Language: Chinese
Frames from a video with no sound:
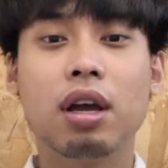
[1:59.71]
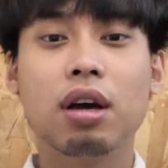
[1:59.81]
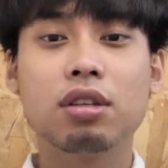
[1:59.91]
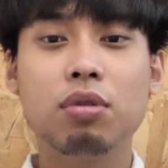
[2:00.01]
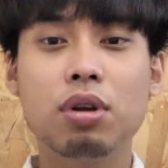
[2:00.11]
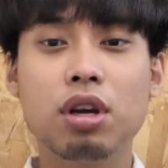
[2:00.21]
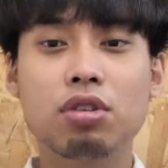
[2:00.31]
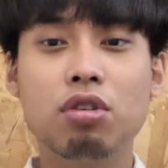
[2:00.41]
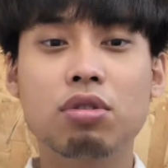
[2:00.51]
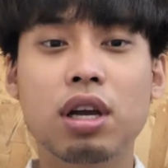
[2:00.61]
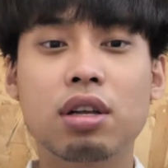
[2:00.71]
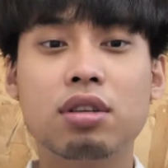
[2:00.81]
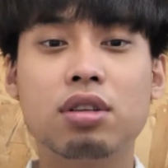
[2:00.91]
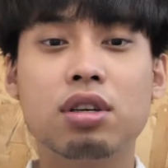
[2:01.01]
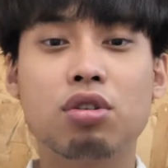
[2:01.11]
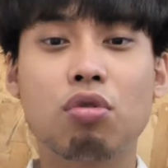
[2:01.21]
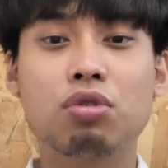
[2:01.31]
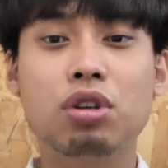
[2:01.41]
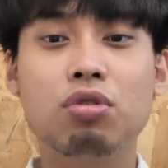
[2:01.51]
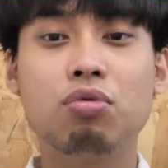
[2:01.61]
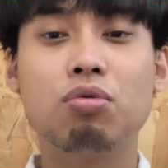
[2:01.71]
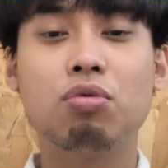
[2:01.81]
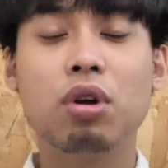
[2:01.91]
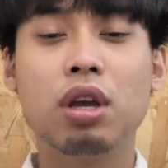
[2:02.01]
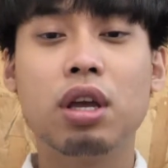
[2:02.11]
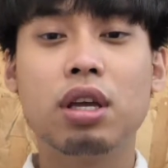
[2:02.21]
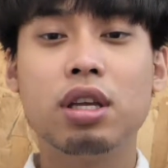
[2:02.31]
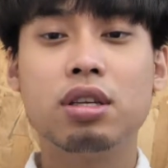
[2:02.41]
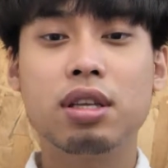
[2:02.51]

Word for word: 而这位教授将自己重新读一次